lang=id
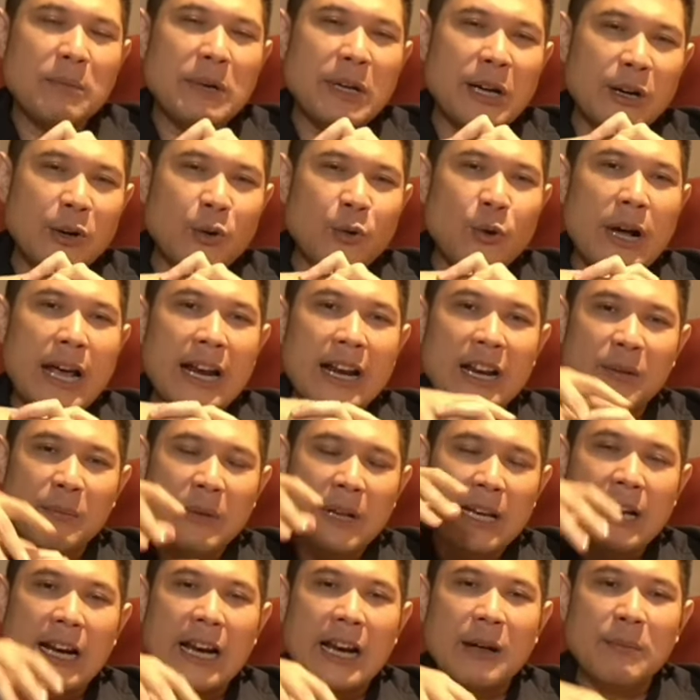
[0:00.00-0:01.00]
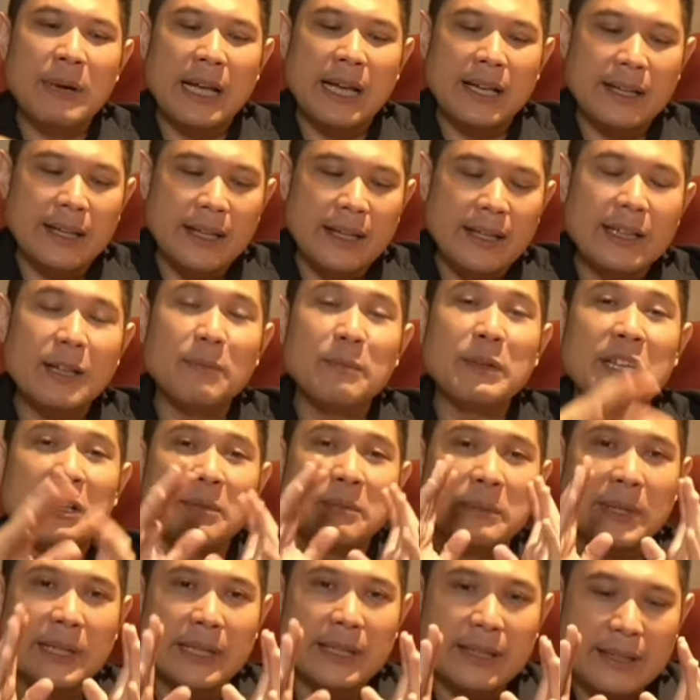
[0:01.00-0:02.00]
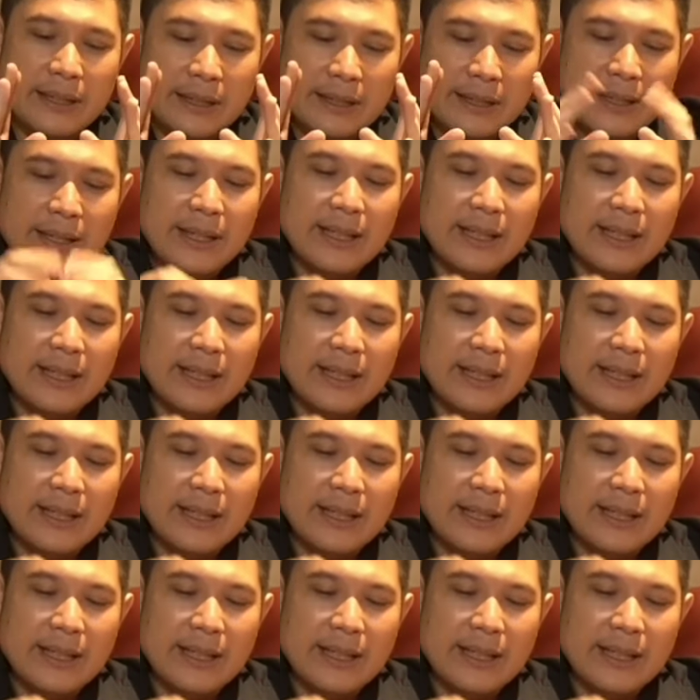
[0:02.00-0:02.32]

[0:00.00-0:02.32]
merenungkan lebih dalam lagi, teman-teman.